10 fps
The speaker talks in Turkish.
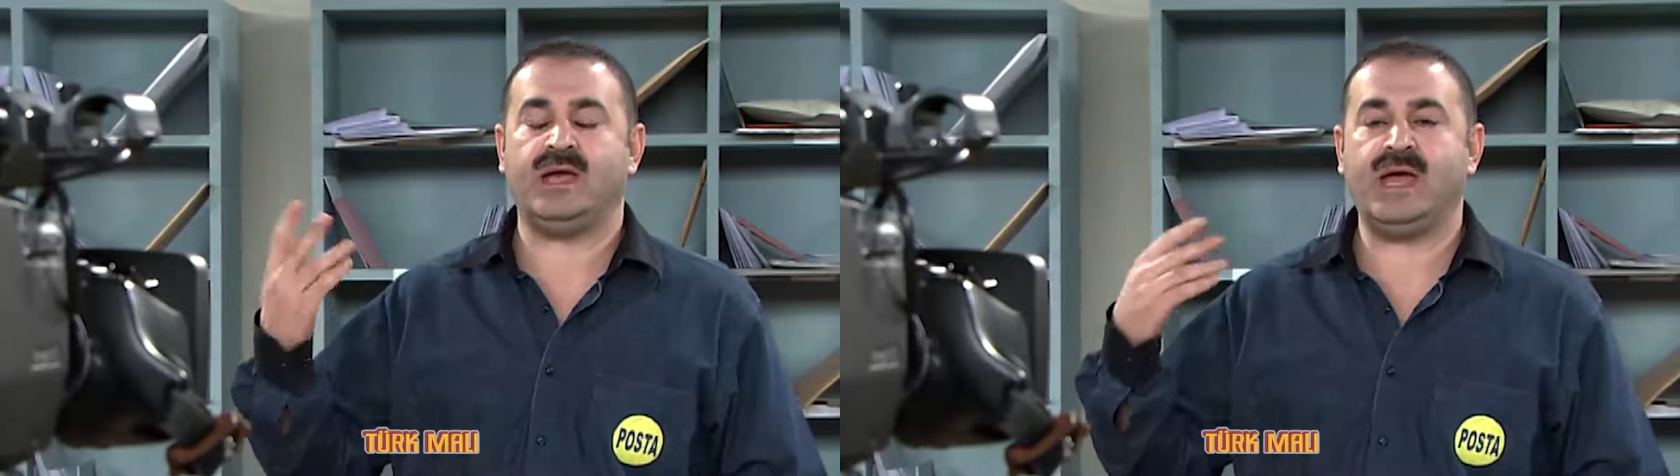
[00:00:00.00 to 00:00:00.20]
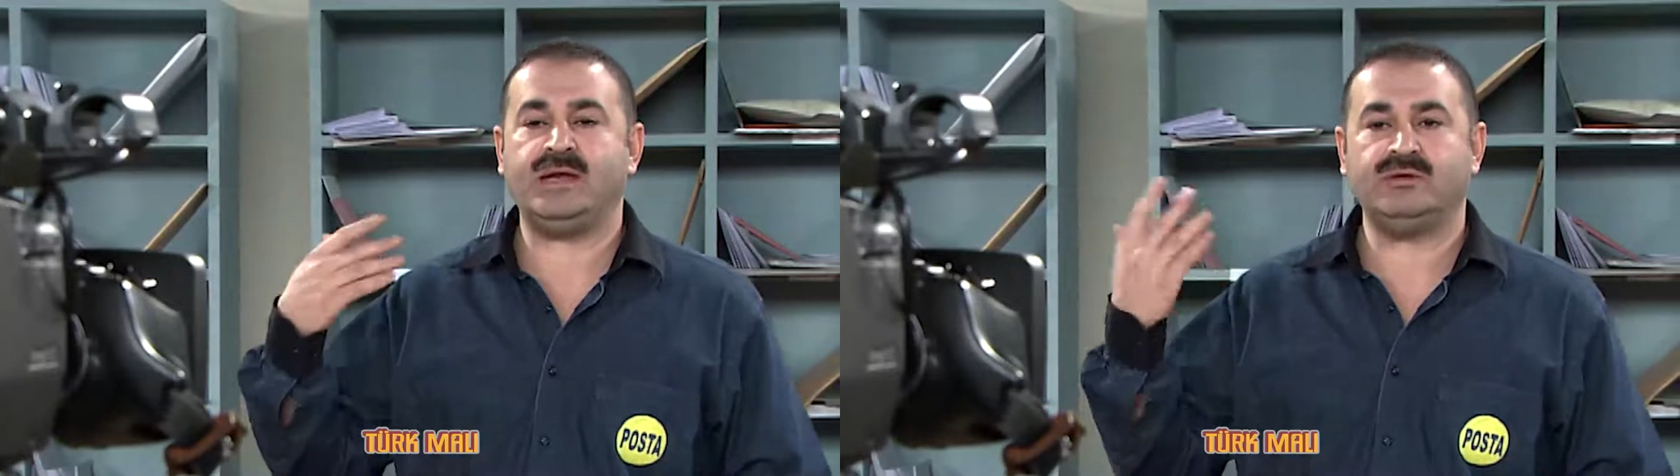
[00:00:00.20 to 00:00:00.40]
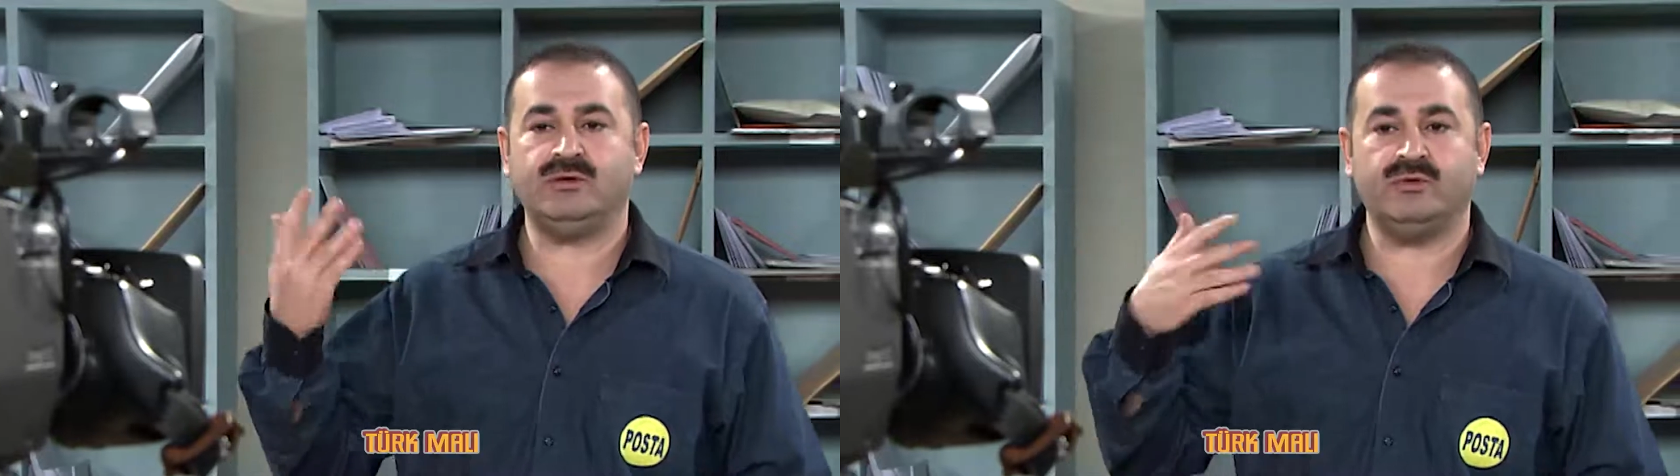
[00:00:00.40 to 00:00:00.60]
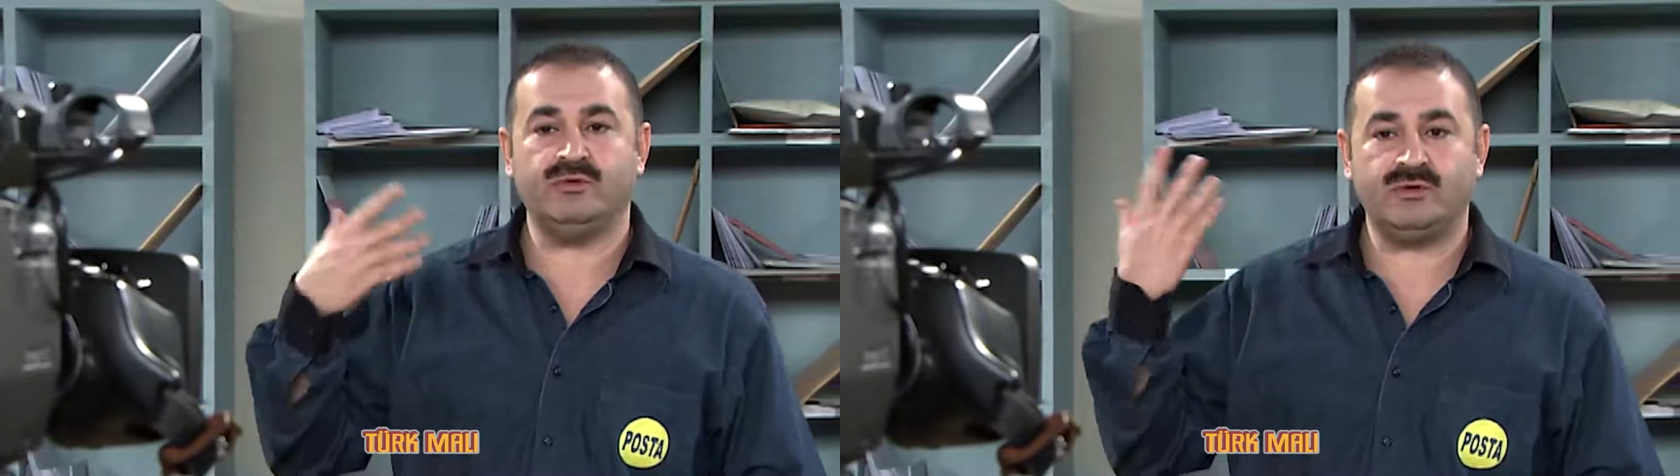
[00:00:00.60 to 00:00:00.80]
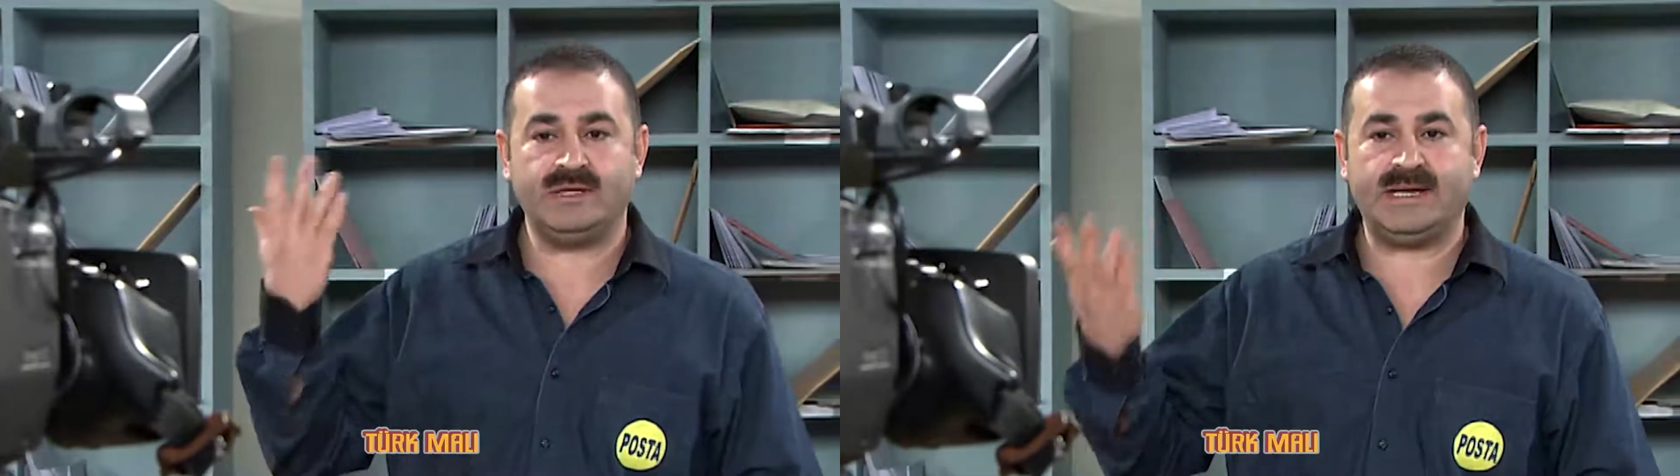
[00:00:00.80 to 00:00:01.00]
her türlü
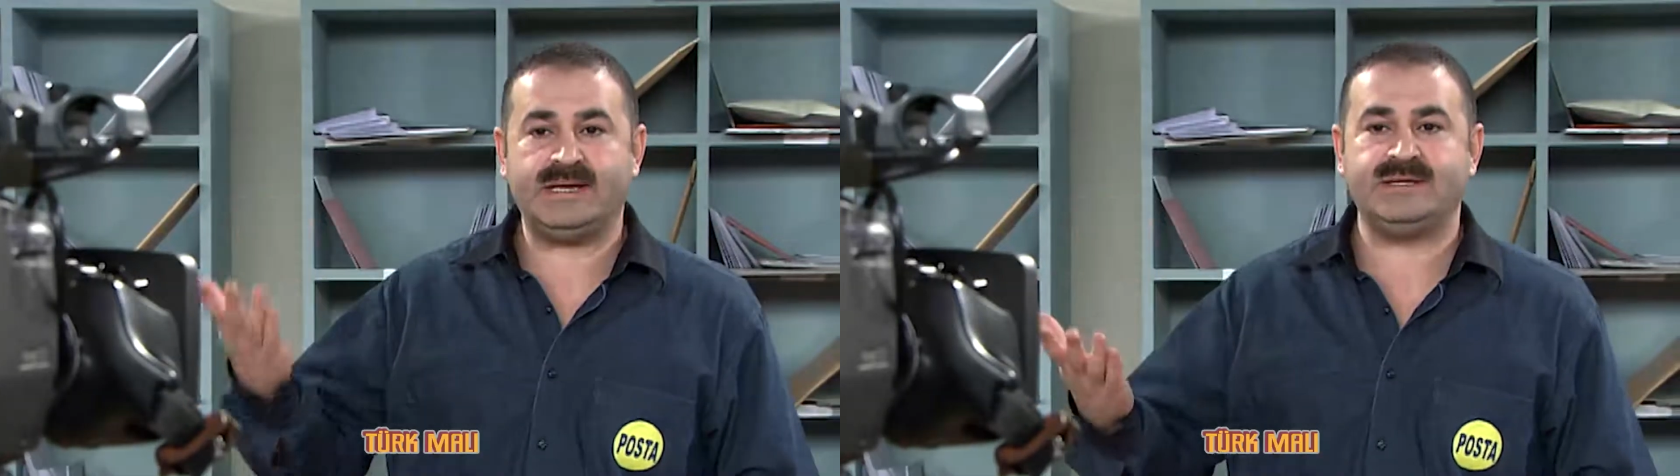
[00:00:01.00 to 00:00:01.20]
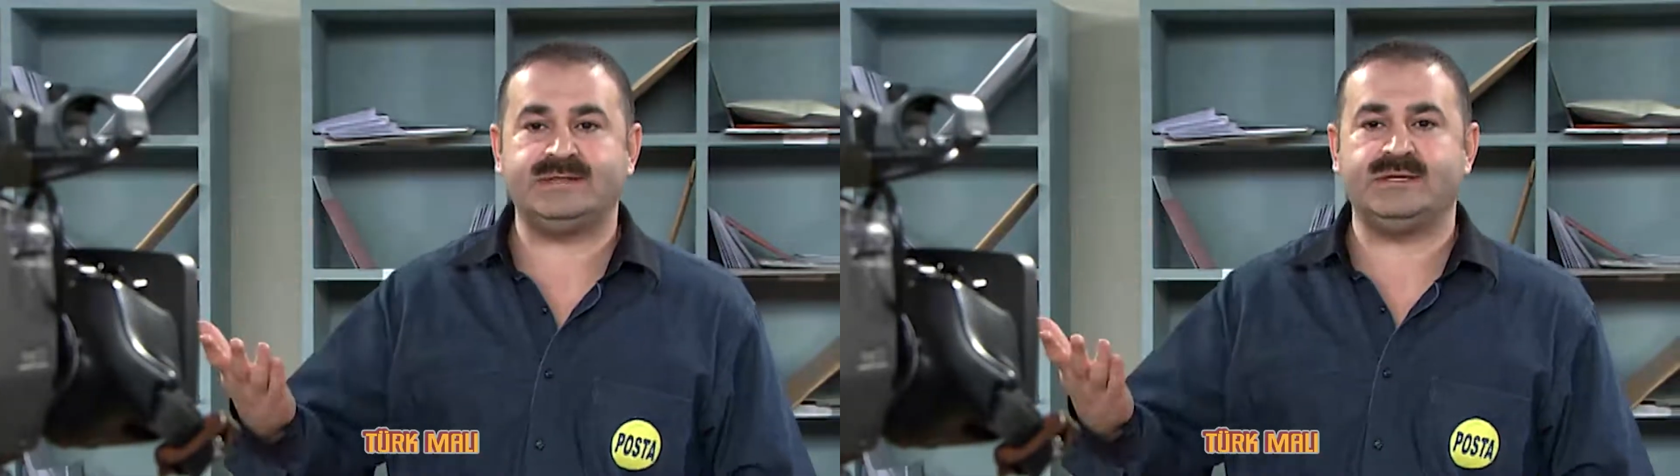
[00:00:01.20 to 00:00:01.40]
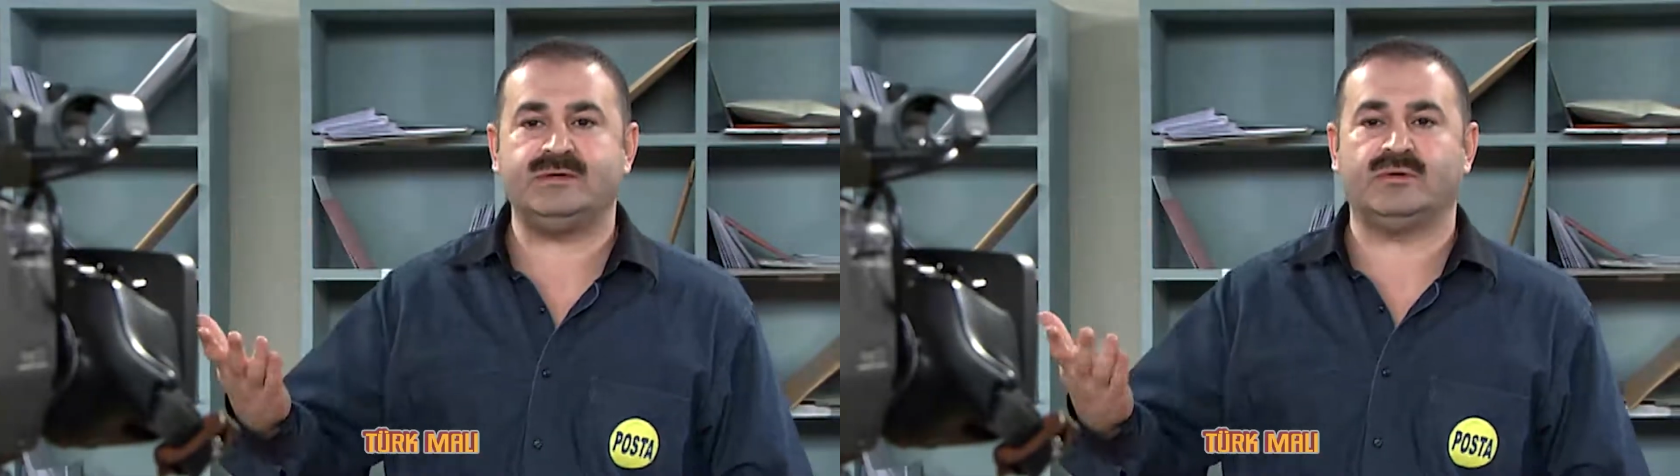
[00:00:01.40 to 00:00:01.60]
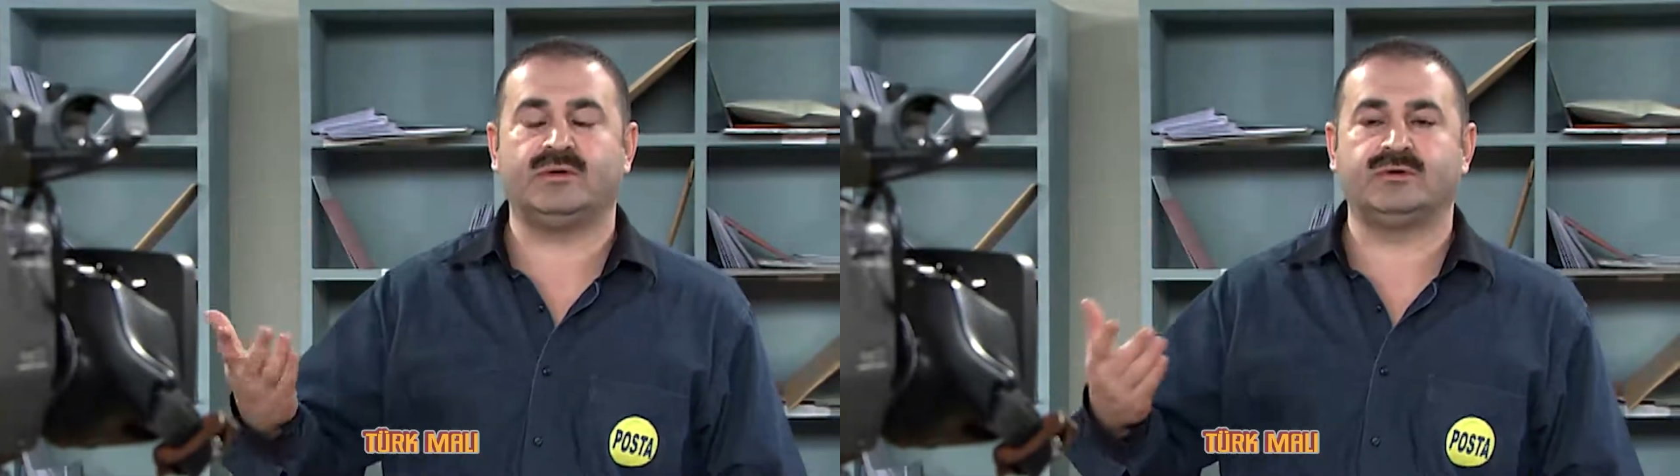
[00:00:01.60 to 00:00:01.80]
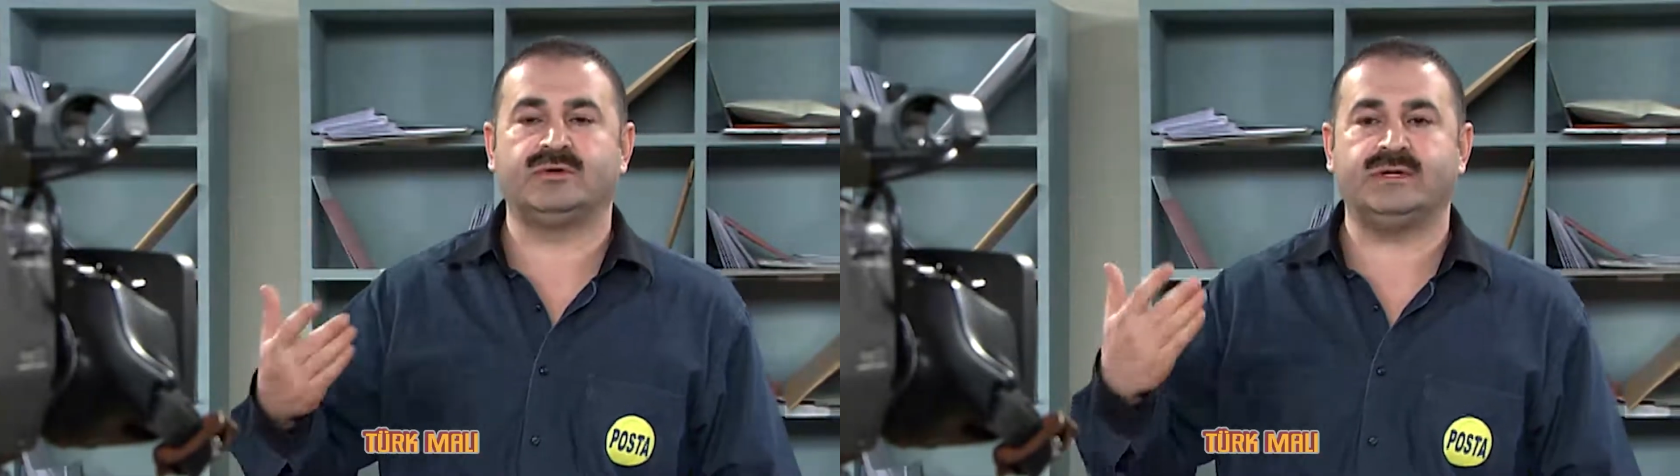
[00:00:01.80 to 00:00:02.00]
ürünlerinizin
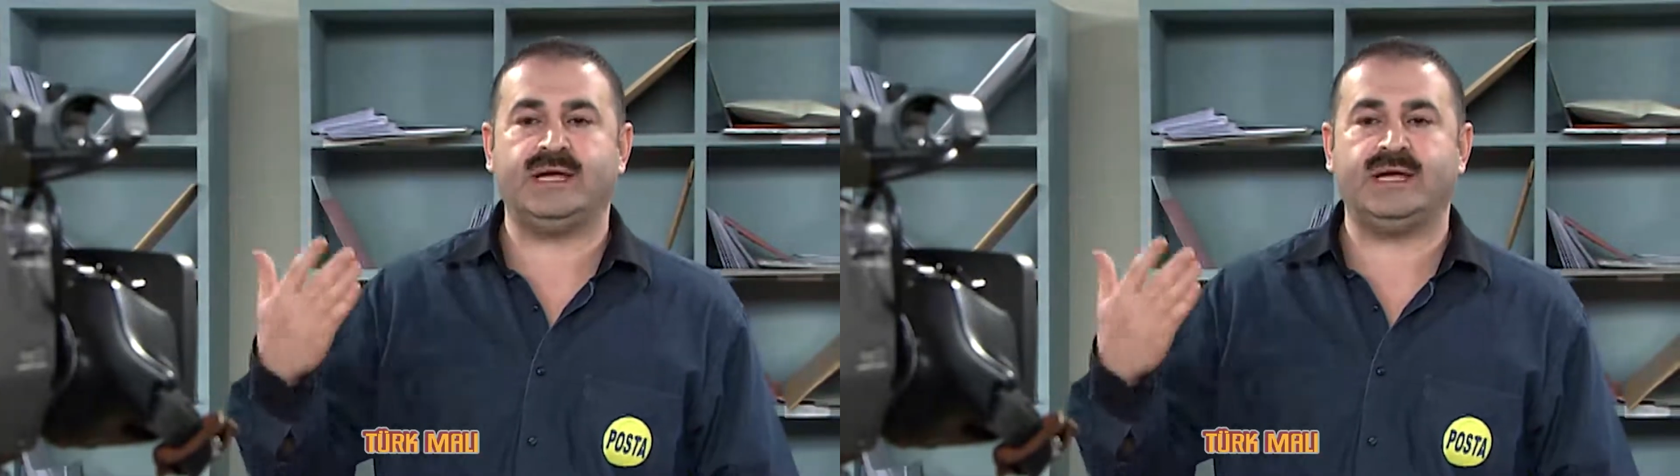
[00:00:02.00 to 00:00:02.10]
olduğu